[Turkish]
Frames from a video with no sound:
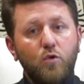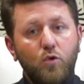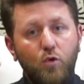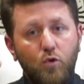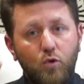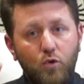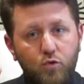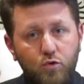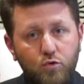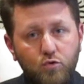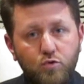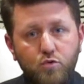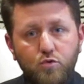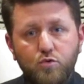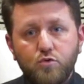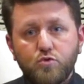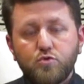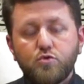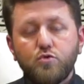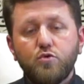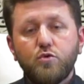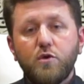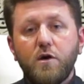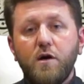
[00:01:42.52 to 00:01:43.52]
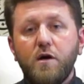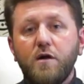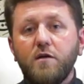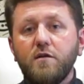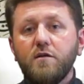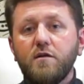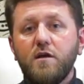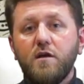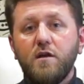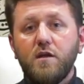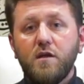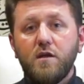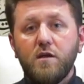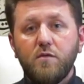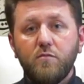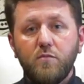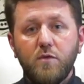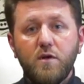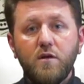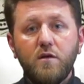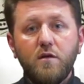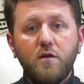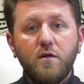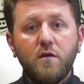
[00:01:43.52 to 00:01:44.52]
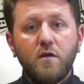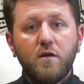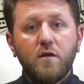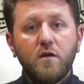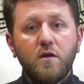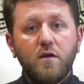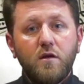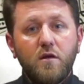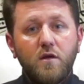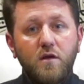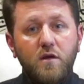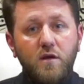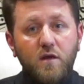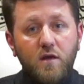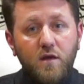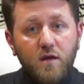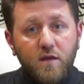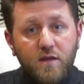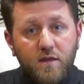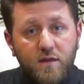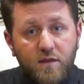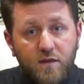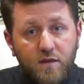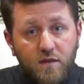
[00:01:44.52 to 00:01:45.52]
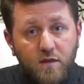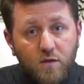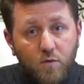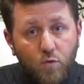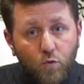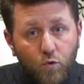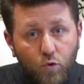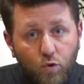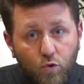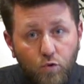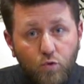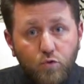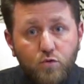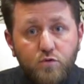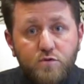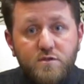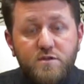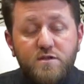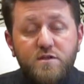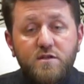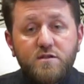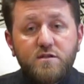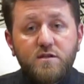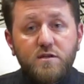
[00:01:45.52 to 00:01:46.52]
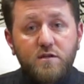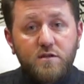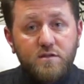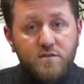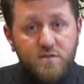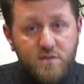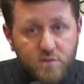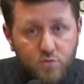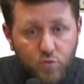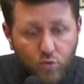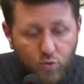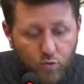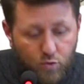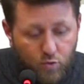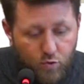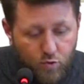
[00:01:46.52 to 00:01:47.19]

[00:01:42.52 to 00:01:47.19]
Okuduğunuz Kur'an-ı Kerim'in onun sizi, siz onu